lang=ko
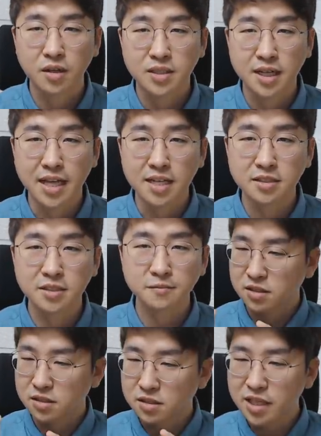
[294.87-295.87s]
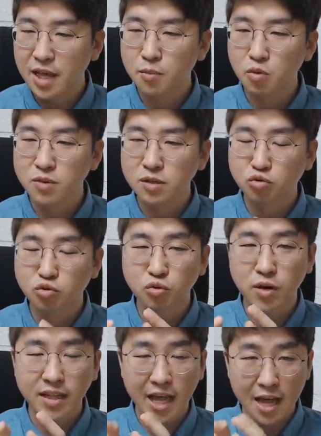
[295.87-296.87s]
자, 나는 크게 보면
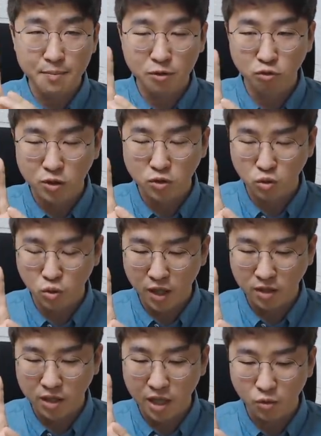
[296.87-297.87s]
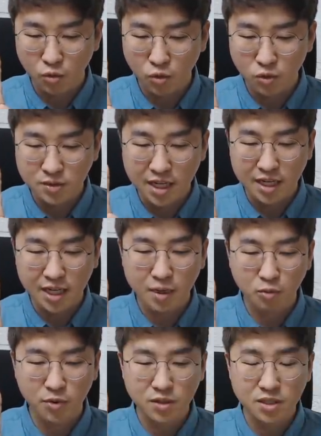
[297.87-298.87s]
국가 대한민국에 소속돼 있고 작게
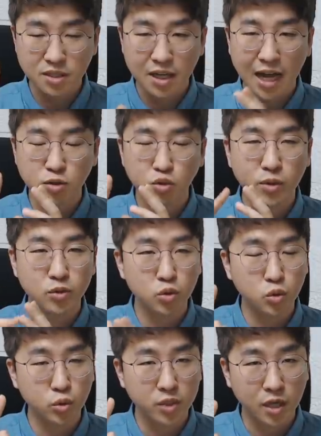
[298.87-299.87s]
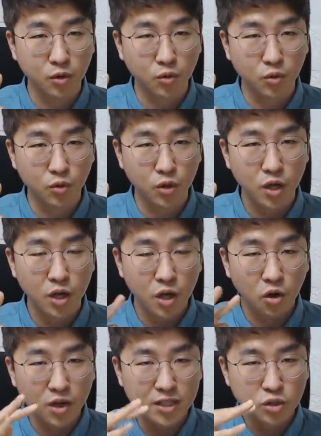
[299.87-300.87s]
보면은 가족에 소속이 돼 있고
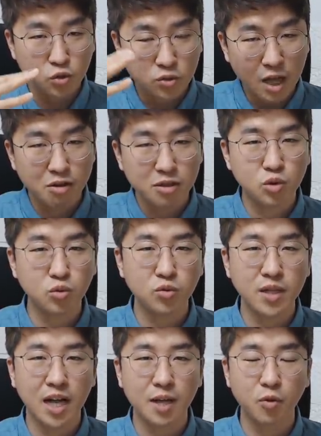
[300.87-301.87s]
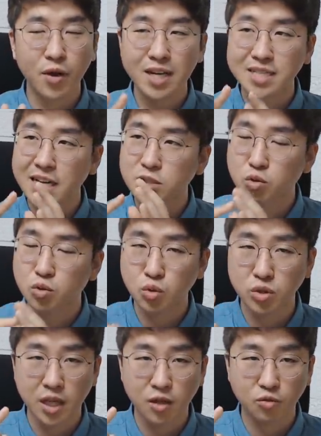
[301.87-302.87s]
거기에서 또 사회적으로 나가면 회사에
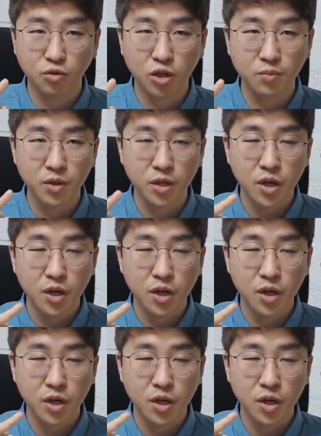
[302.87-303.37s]
소속이 돼 있고요.